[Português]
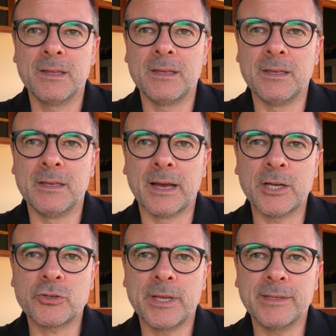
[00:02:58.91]
E
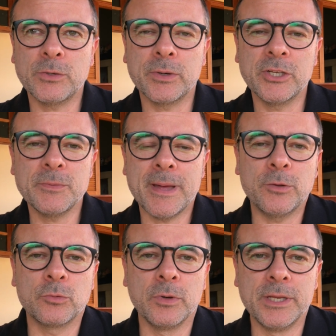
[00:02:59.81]
acho que esse é o grande
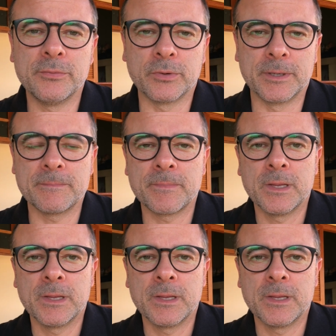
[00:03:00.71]
mérito do livro, né?